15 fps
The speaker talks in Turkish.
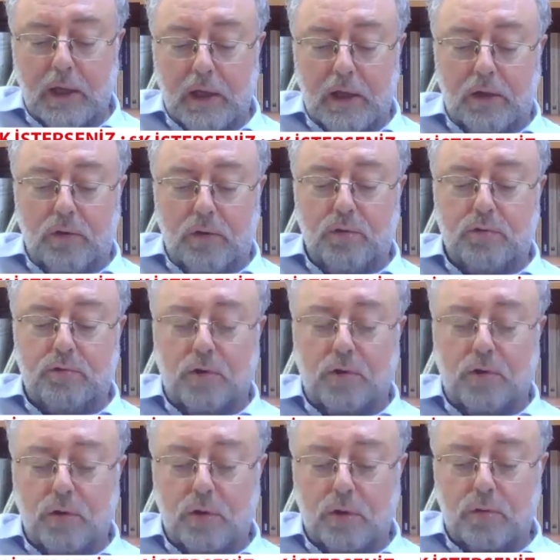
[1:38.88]

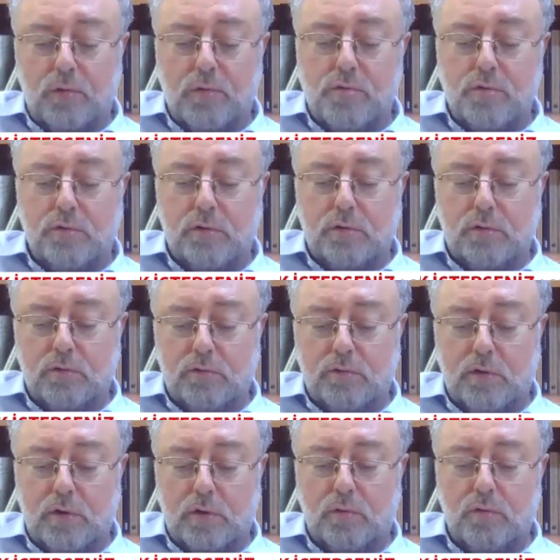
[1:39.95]
214,
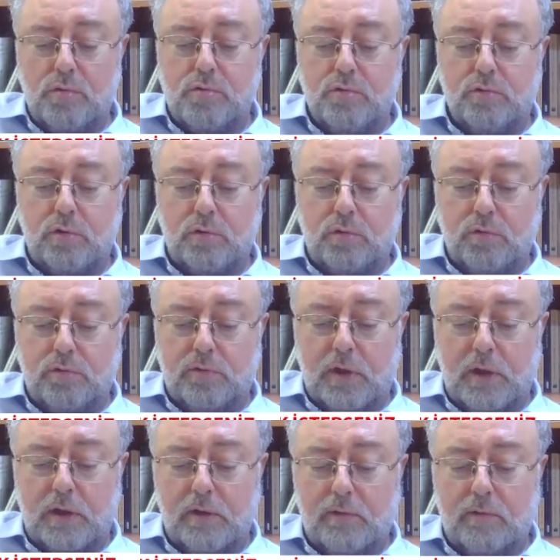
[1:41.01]
334,
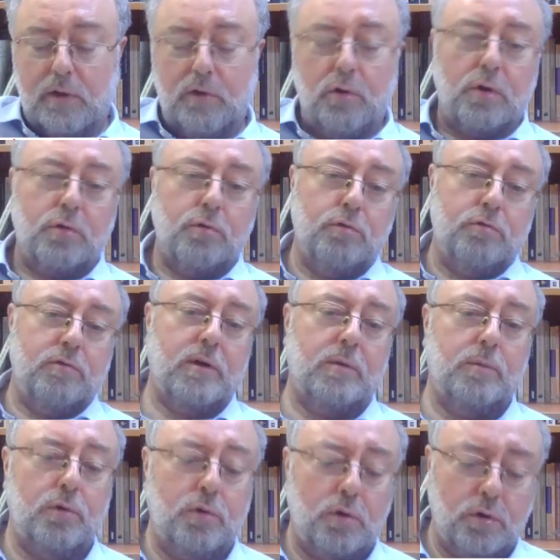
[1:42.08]
338 ve
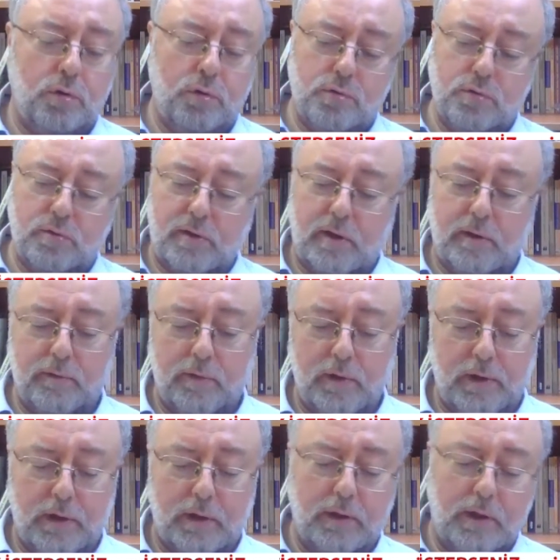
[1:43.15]
424.
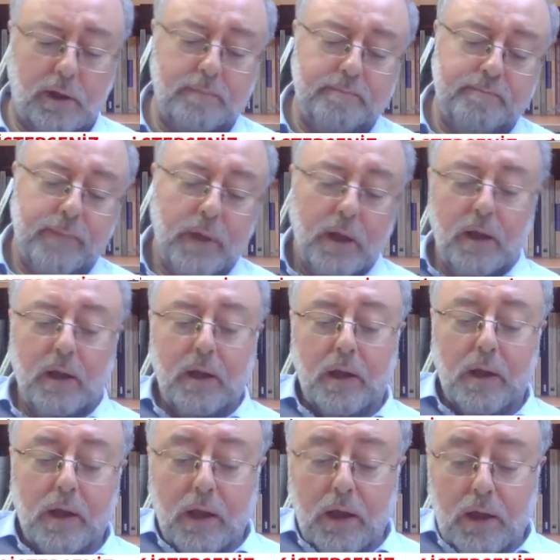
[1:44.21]
sayfalarından
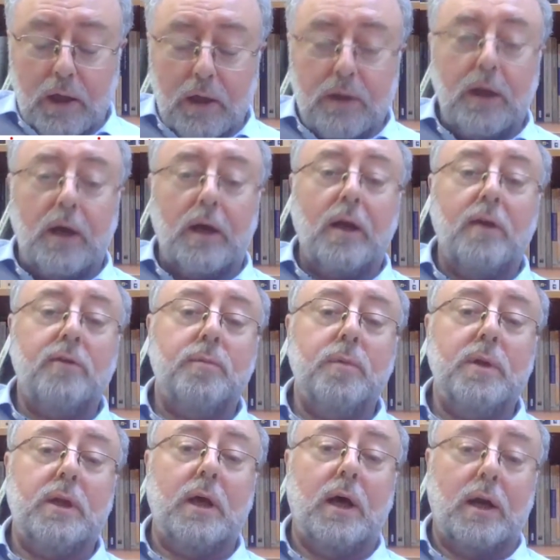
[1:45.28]
ya da
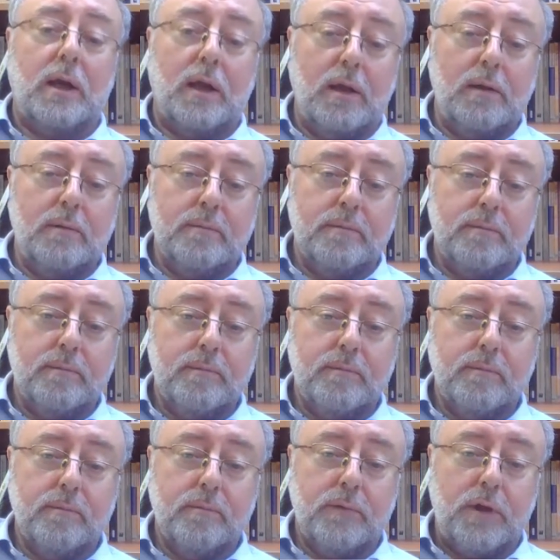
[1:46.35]
resmi tarihin
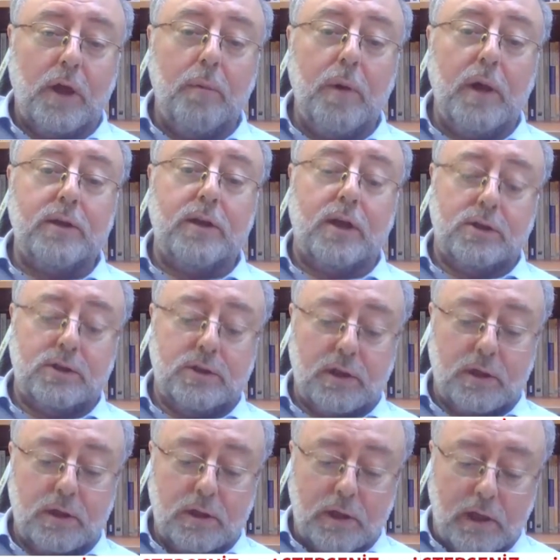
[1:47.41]
temel
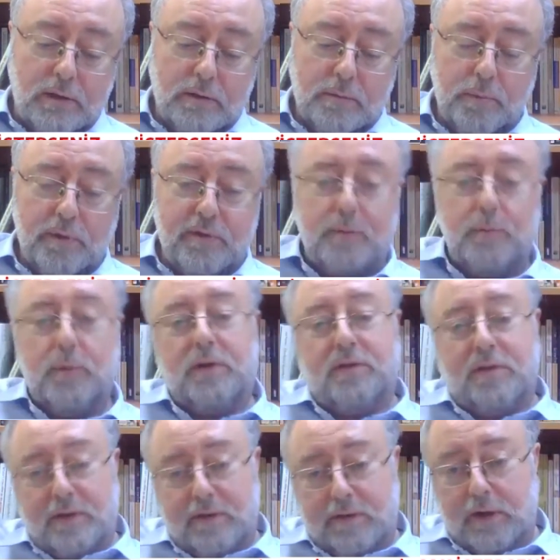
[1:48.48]
taşlarından bizimle
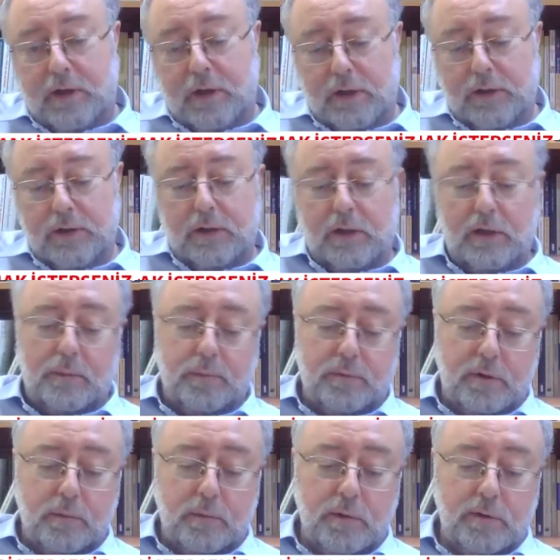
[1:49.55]
sık sık alıntı
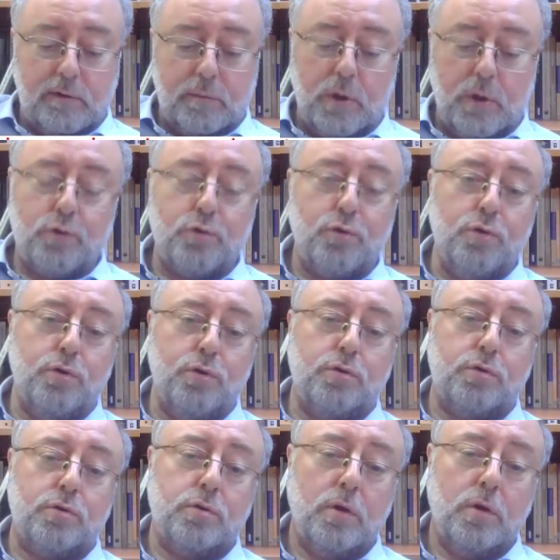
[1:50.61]
yaptığımız
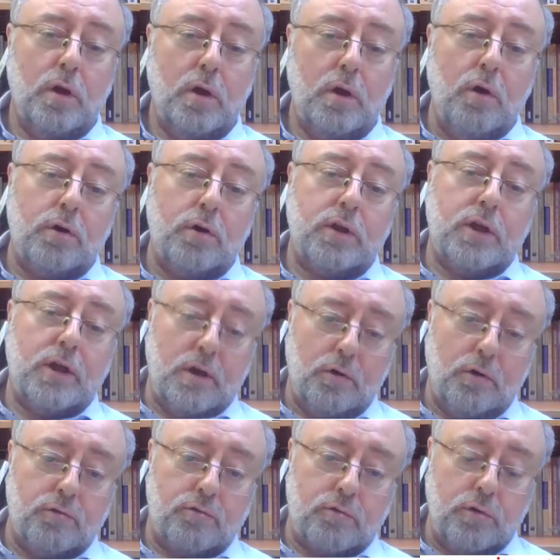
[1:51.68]
meşhur Lord
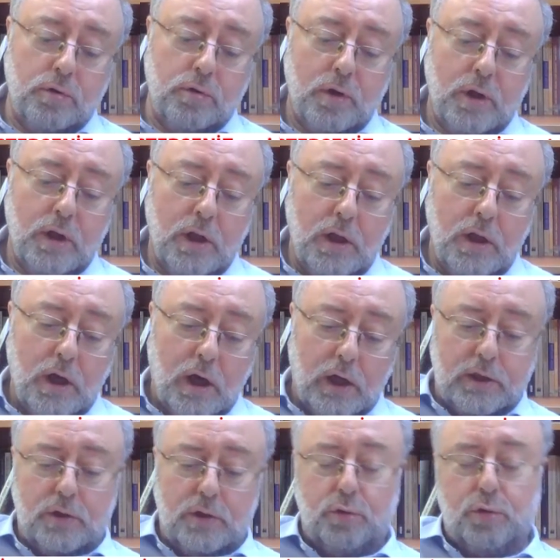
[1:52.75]
Kinross'un
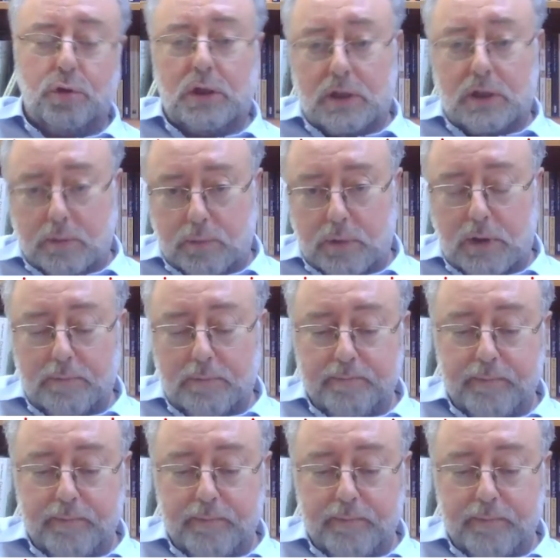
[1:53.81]
Atatürk kitabının